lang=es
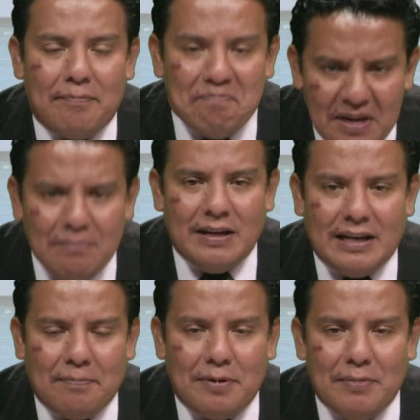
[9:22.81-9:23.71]
Bíblica
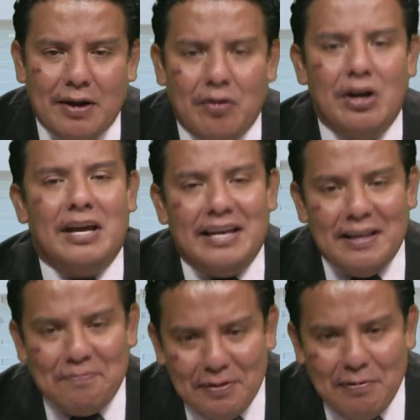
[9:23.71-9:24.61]
primero y
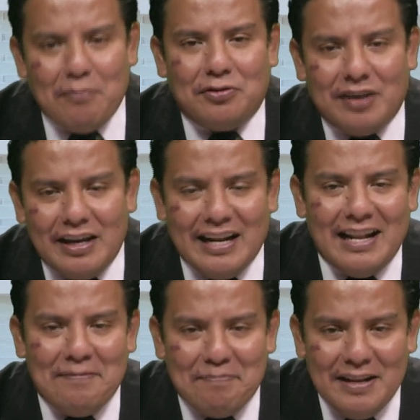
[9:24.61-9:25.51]
después vamos a ir al
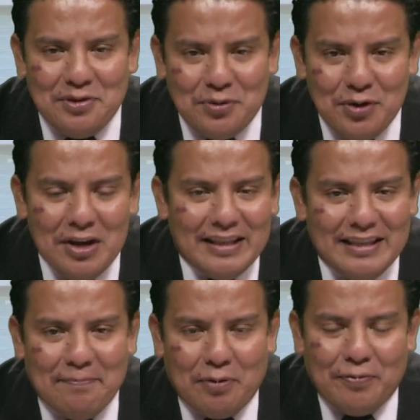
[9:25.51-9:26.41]
espíritu de
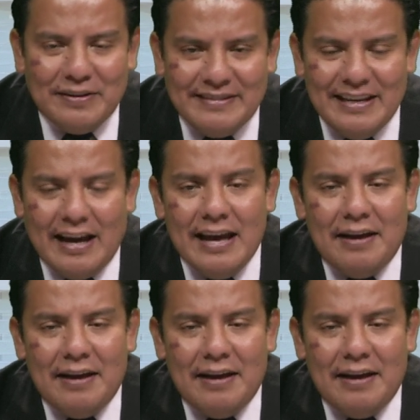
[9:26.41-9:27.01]
profecía.